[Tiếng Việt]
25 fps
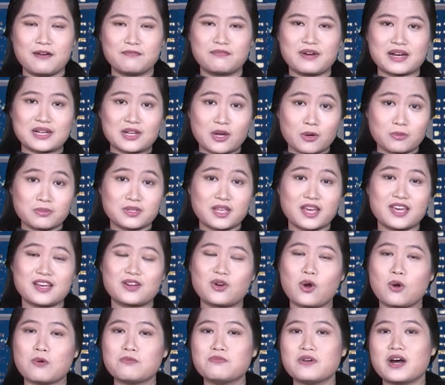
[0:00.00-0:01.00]
và Công ty
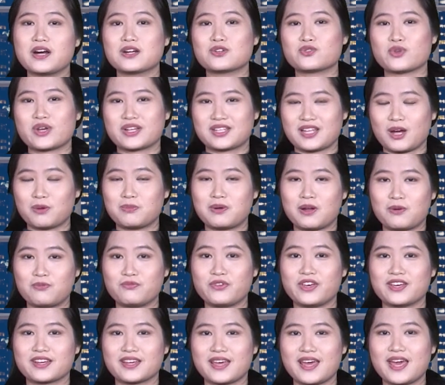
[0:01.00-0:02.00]
Cổ phần Truyền thông Long
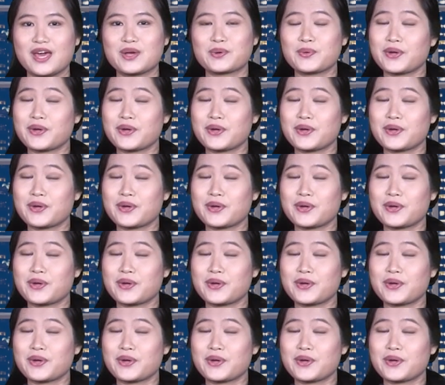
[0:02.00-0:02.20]
Việt.